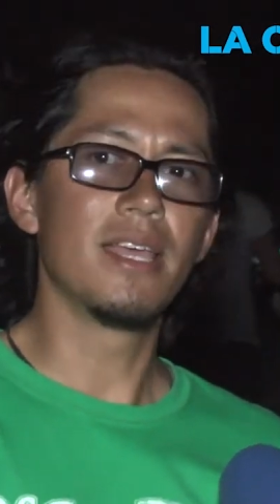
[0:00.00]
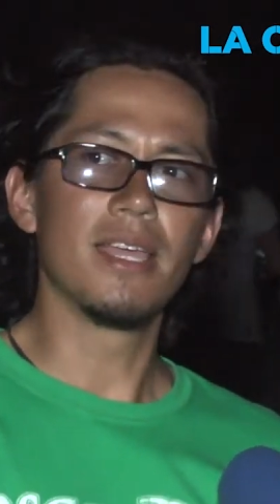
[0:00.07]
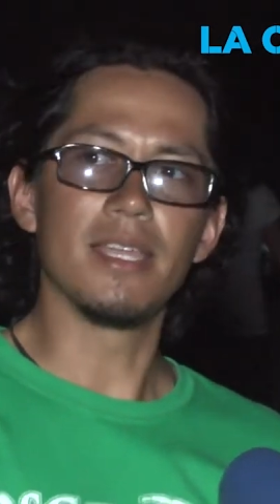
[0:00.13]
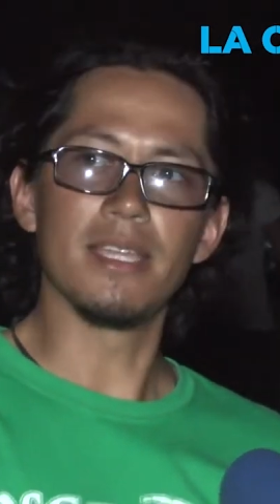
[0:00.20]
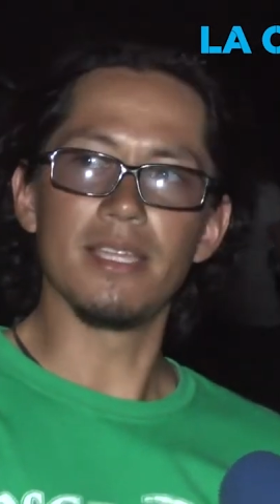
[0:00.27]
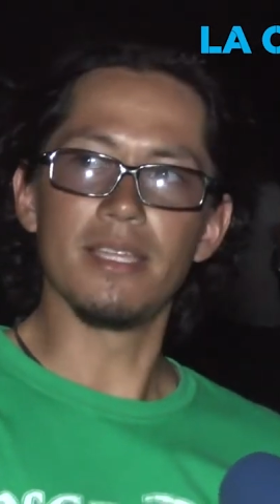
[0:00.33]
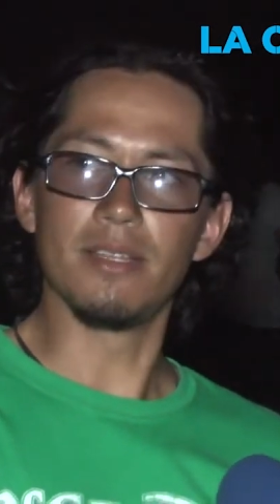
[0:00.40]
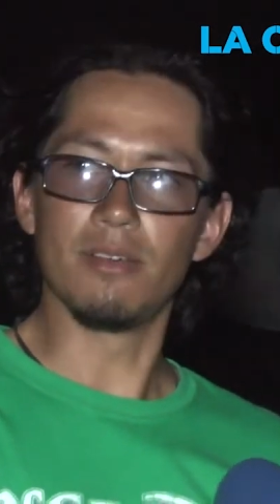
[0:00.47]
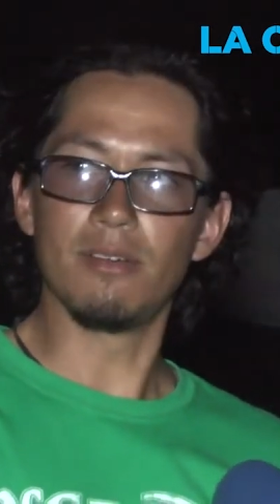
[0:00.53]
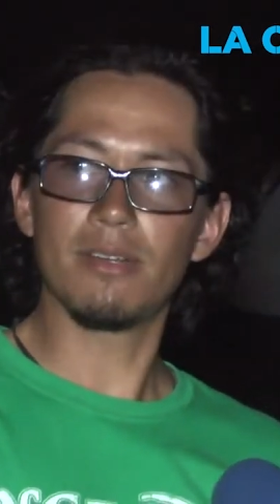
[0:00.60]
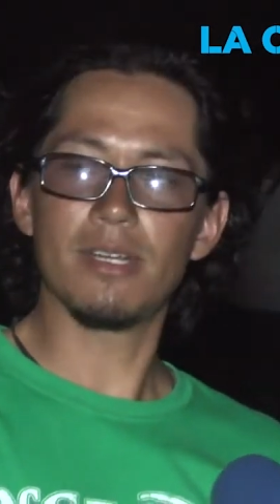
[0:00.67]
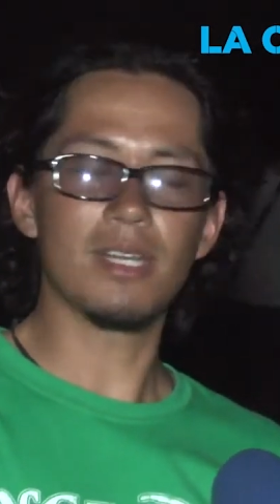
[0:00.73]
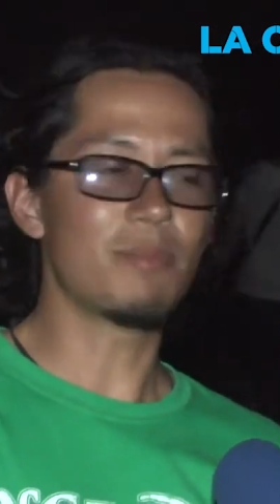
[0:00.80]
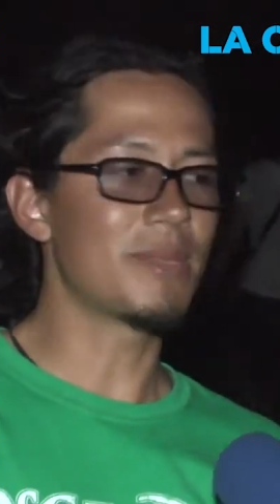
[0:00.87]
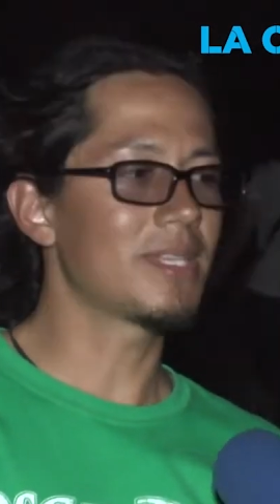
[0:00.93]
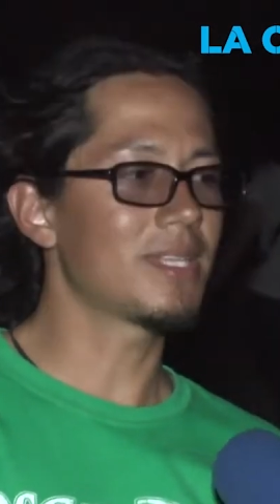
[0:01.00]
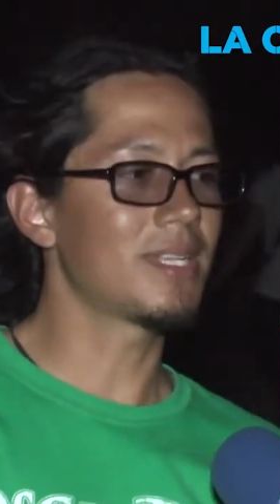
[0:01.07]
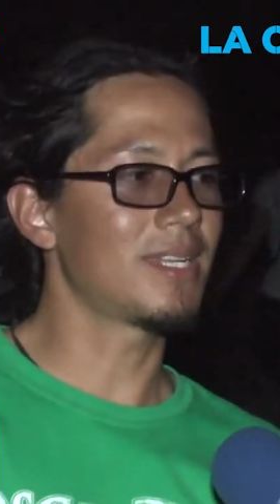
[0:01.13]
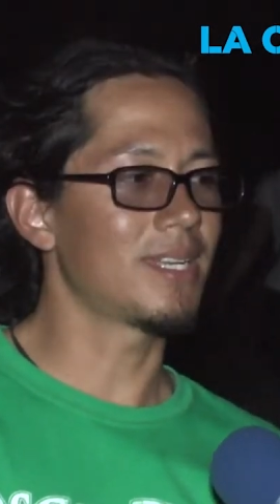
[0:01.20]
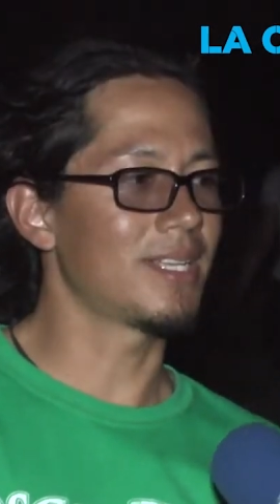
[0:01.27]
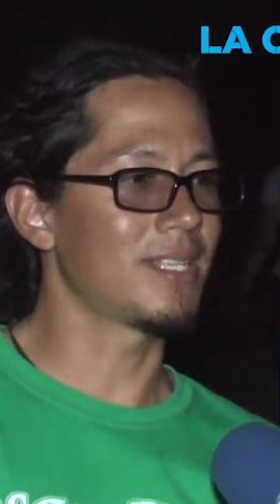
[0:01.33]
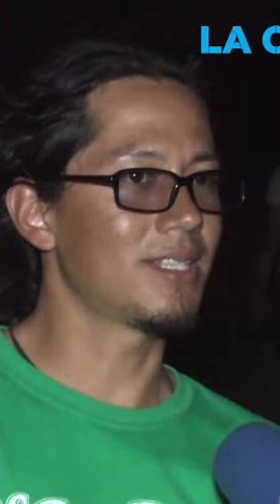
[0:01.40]
Y no, realmente
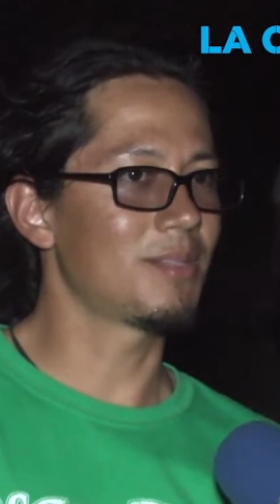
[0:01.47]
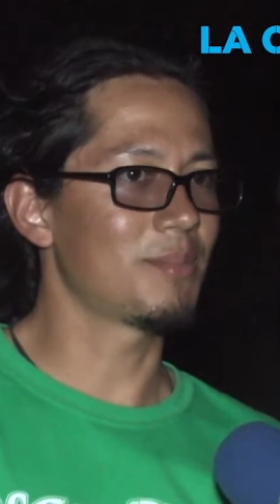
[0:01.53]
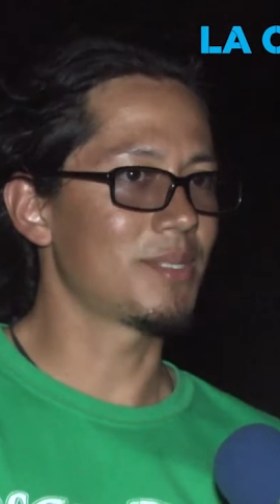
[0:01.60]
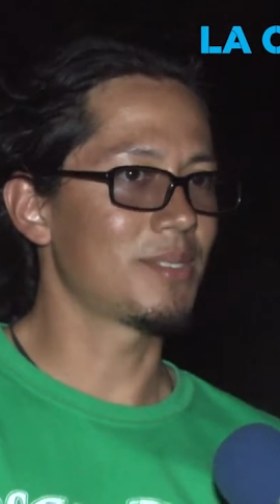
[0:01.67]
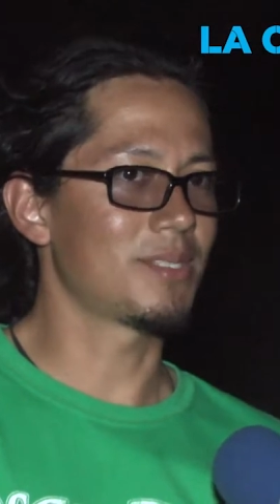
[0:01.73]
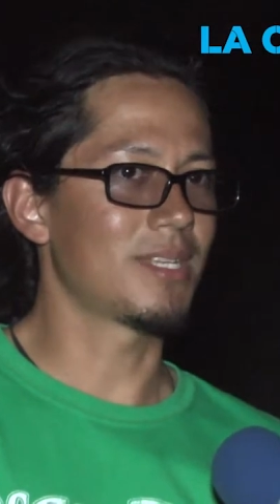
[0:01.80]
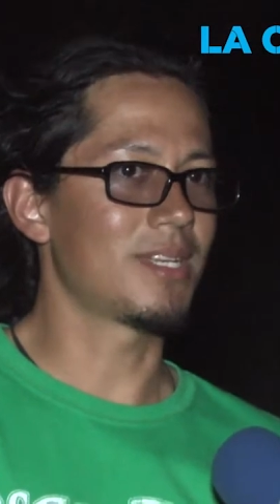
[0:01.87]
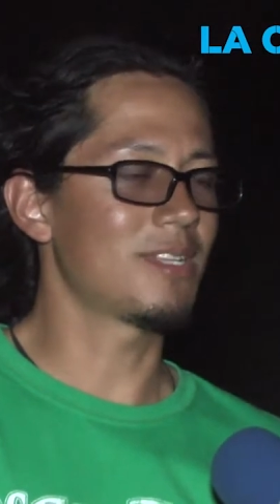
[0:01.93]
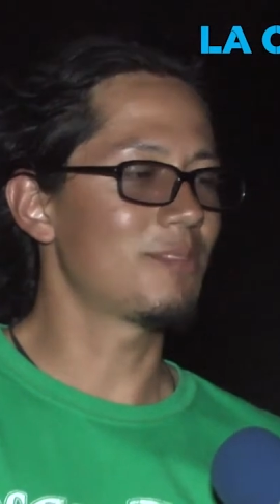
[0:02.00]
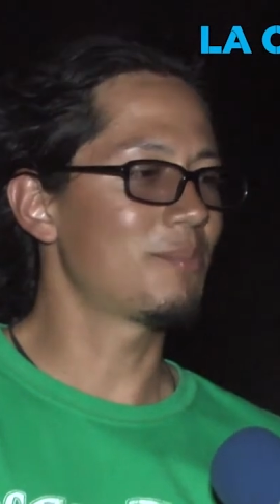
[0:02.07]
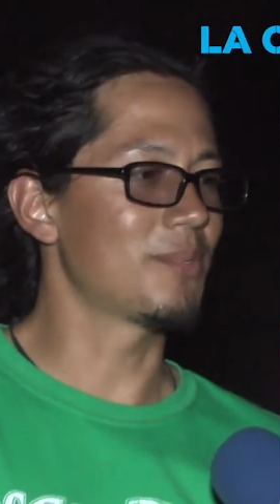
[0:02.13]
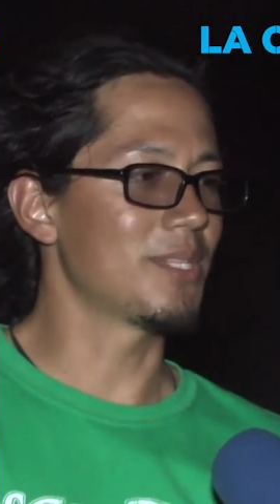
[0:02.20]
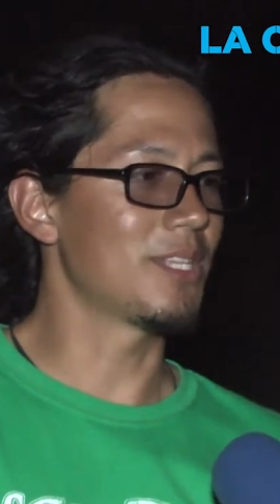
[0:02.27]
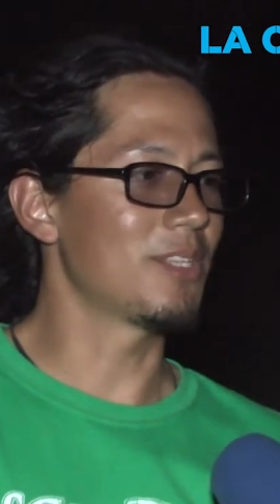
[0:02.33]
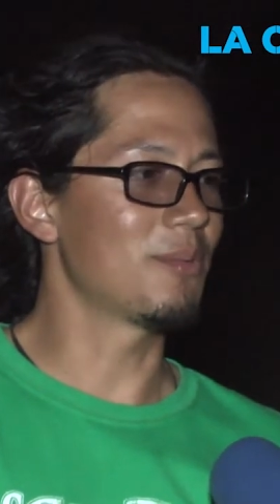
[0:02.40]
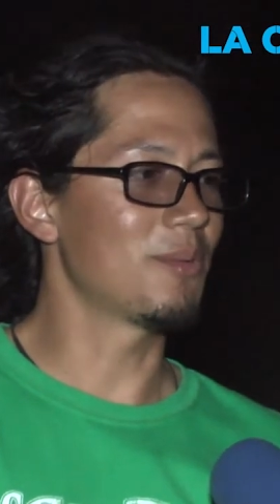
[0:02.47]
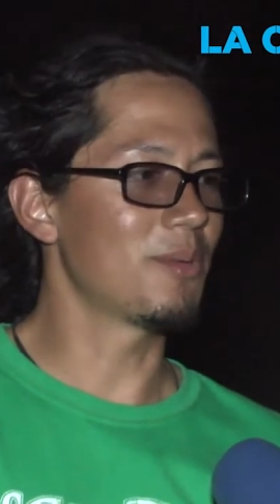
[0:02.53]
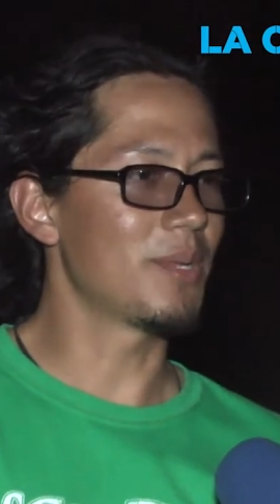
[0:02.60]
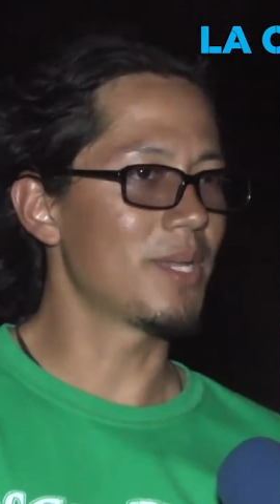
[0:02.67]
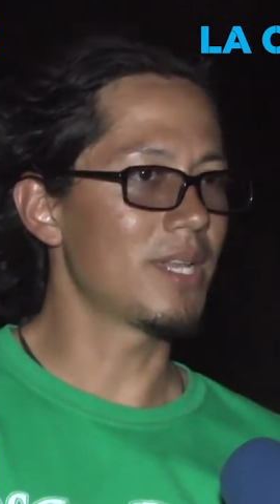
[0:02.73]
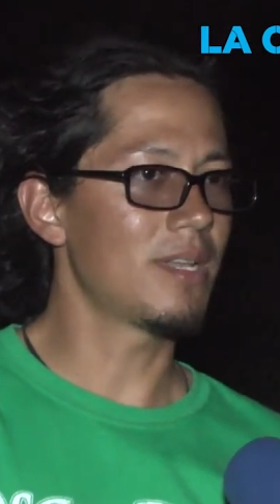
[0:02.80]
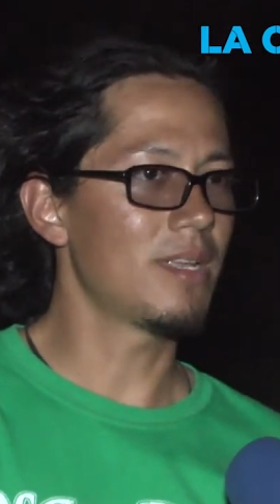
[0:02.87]
la gente pues está respondiendo muy
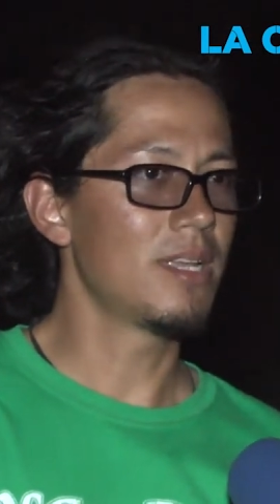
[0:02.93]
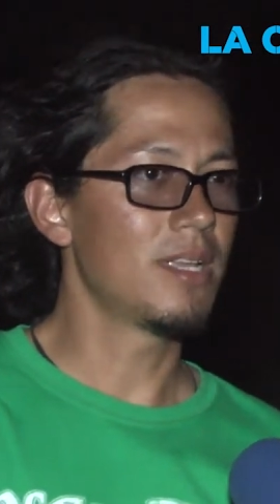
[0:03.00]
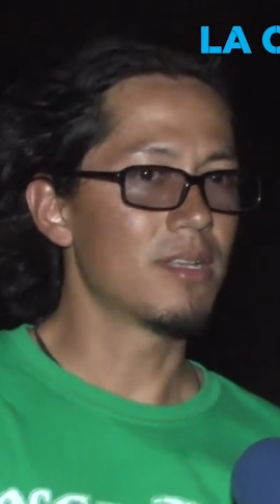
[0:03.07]
bien.